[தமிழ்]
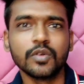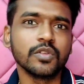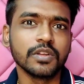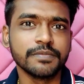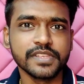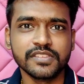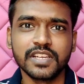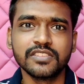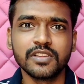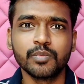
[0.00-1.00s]
தொண்ணூறு எஃபிஎஸ்
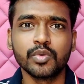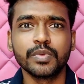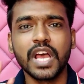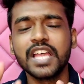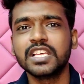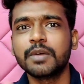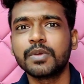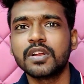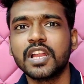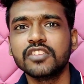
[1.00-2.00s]
ஆனால் சப்போர்ட் பண்ணும்
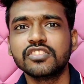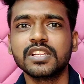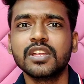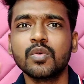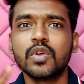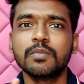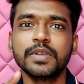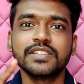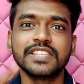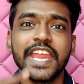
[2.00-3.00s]
அதுக்கப்புறம் லான்ச் ஆனதில் ஒன்
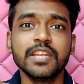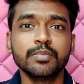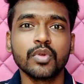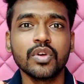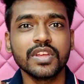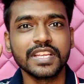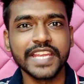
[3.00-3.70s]
ப்ளஸ் எயிட் ப்ரோ